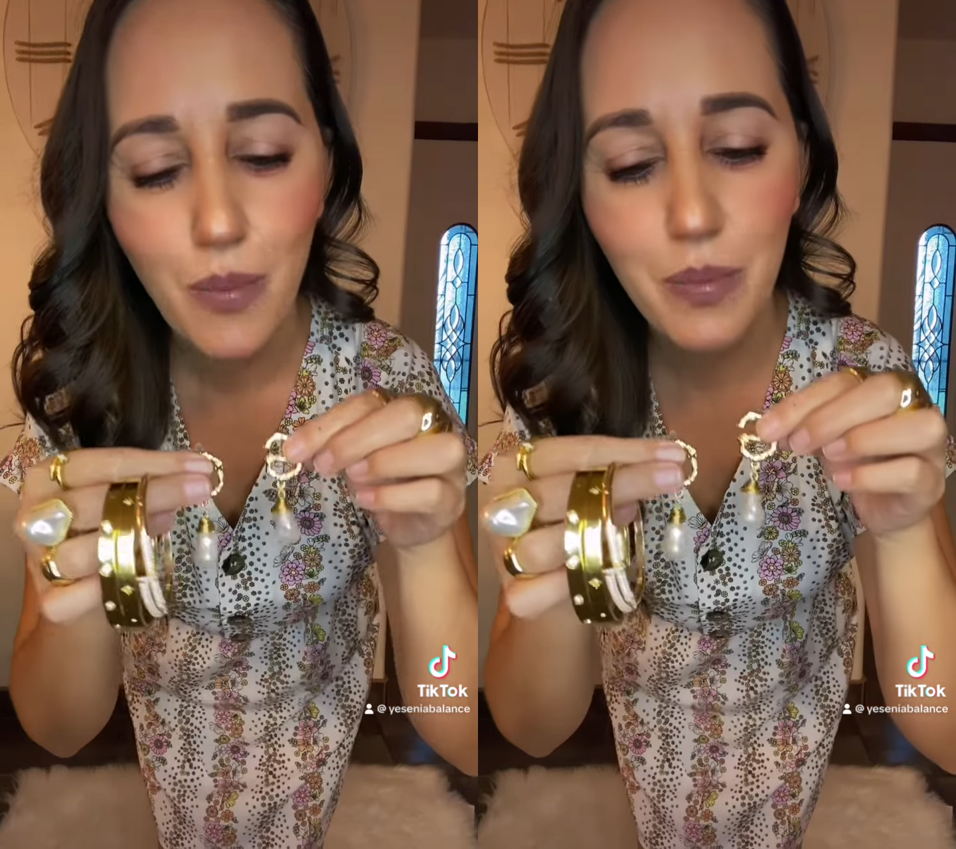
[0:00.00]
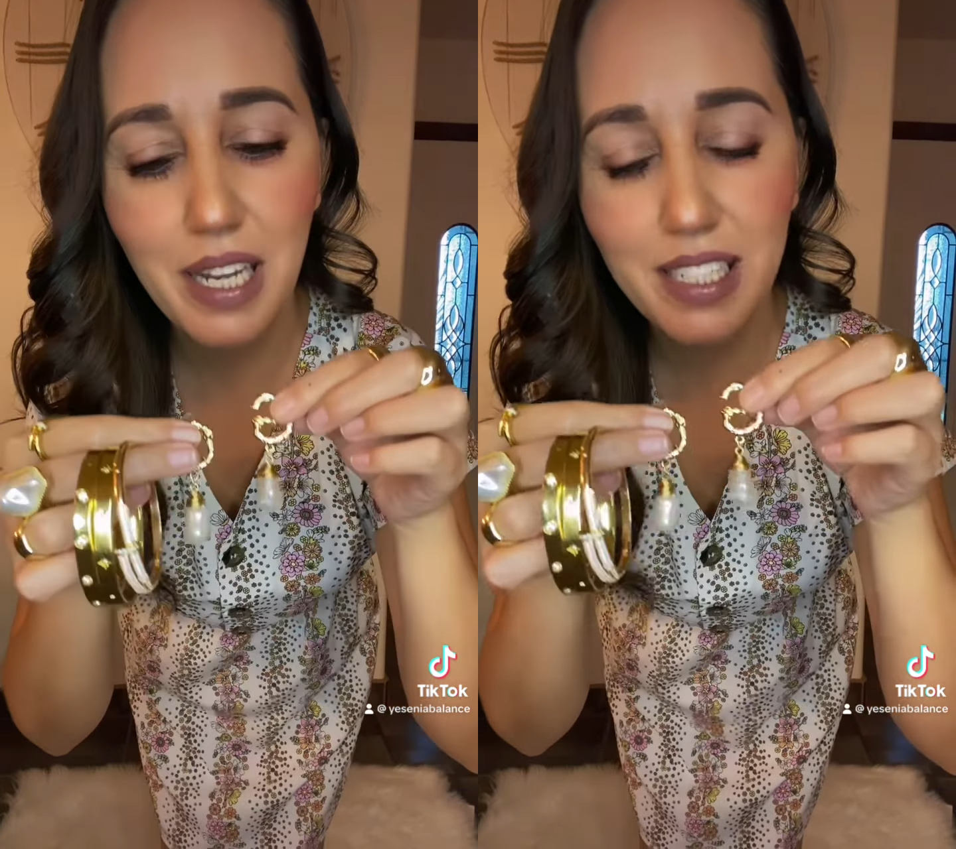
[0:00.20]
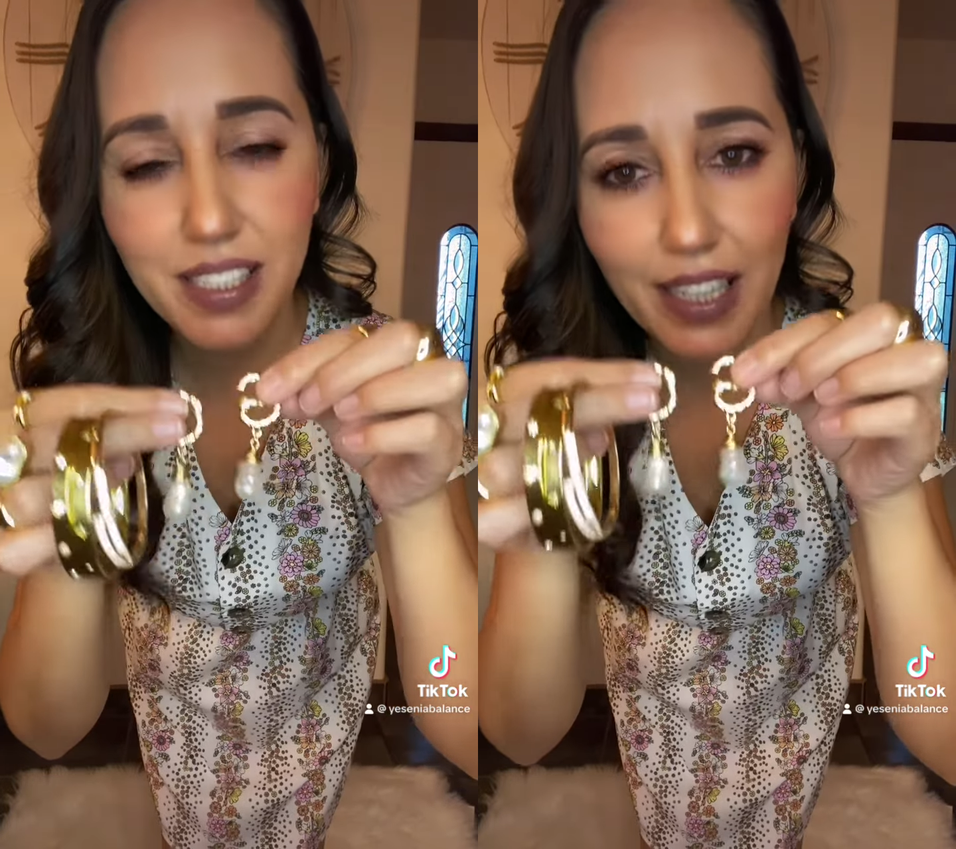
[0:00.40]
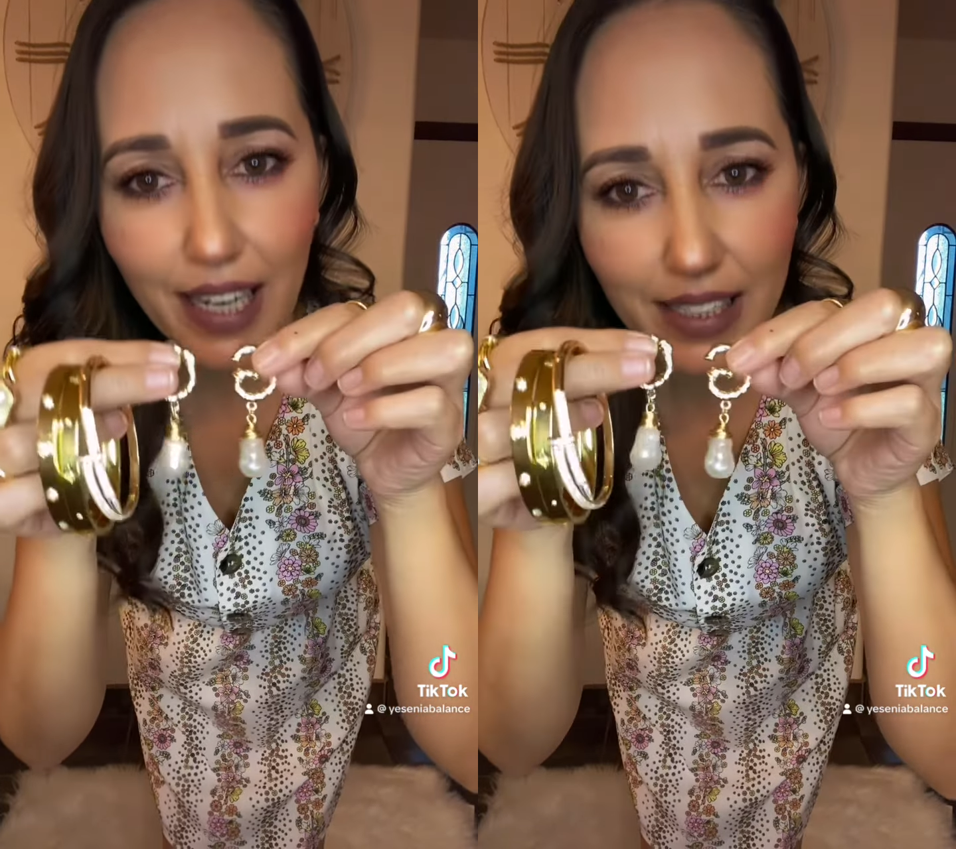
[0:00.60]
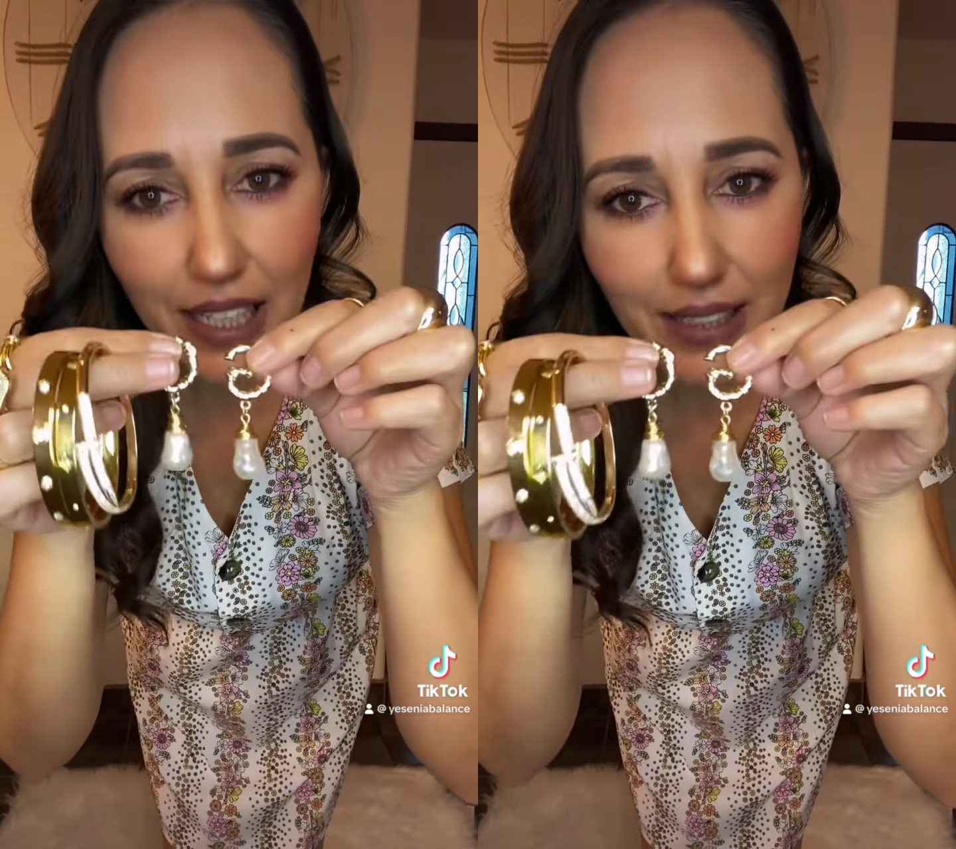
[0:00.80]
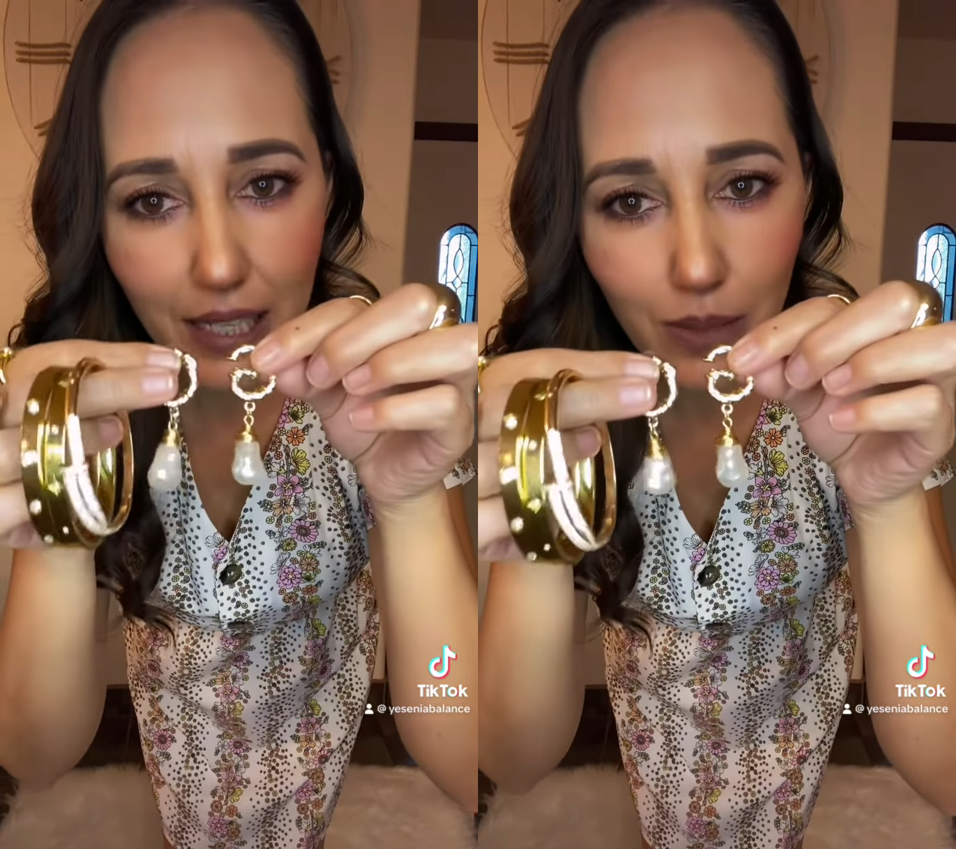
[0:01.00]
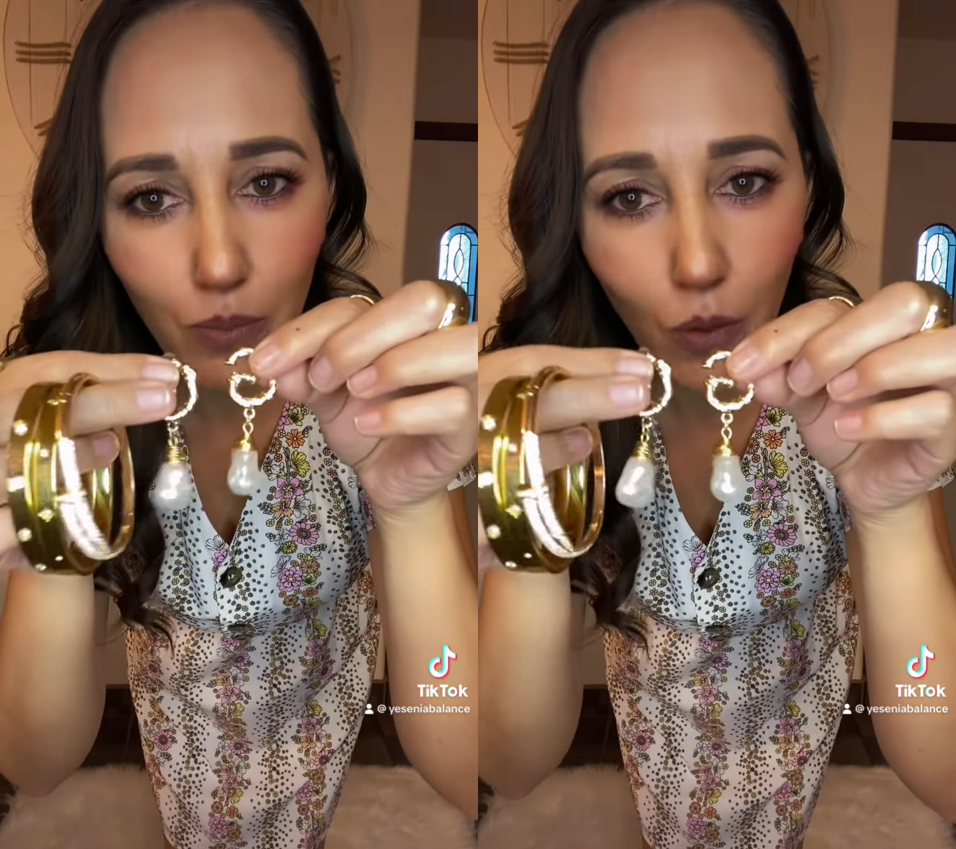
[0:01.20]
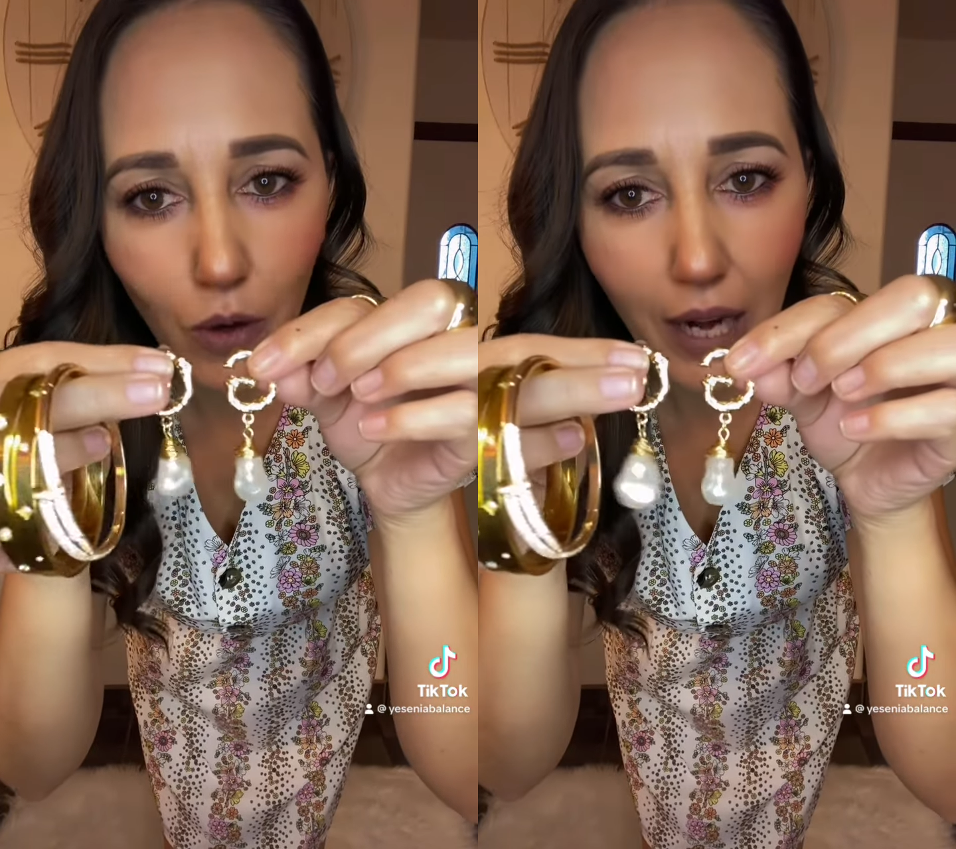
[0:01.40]
Miren chicas, estas
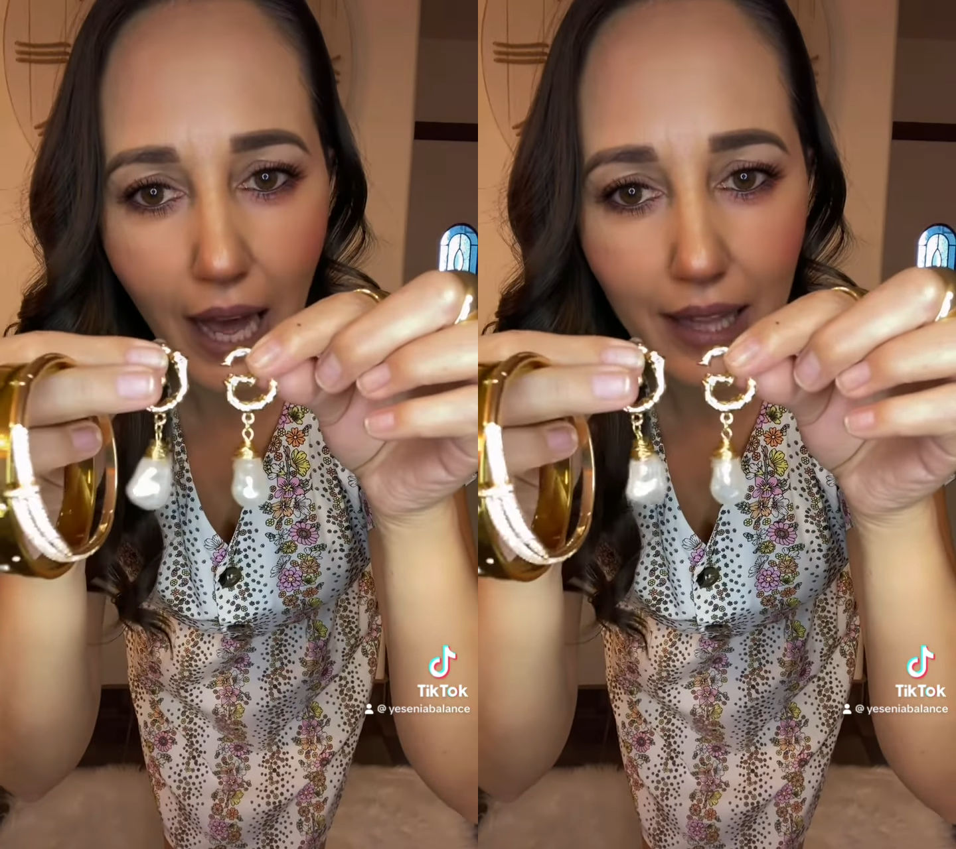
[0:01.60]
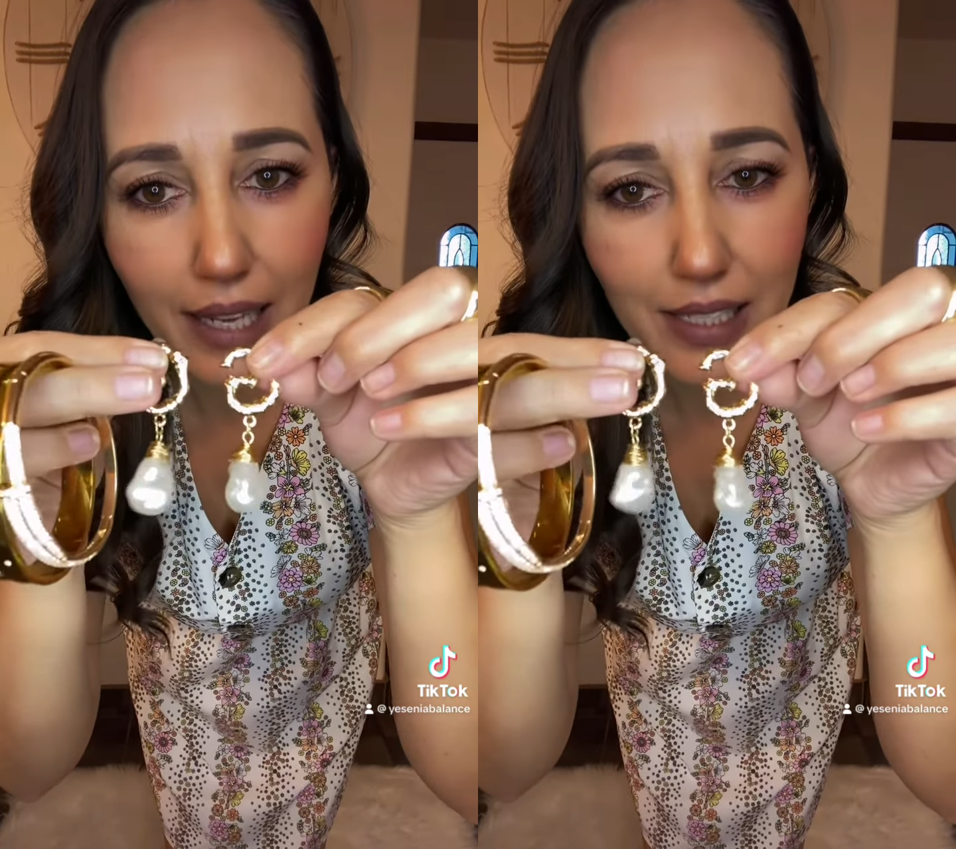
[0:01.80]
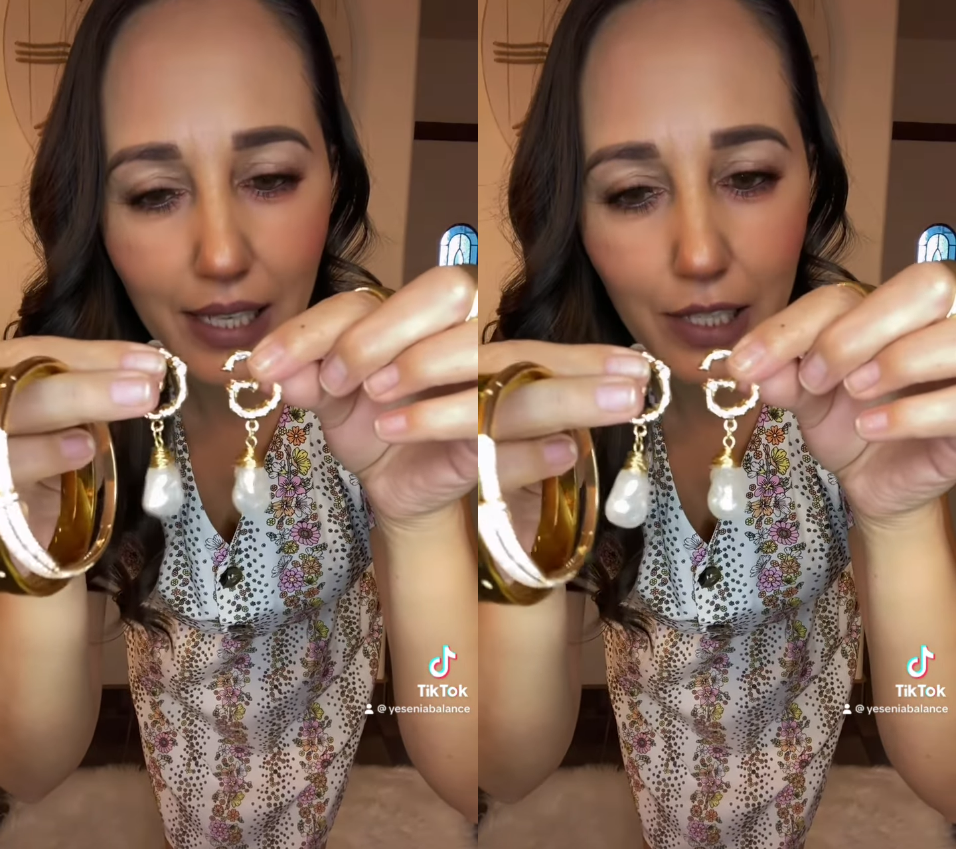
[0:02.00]
monadas,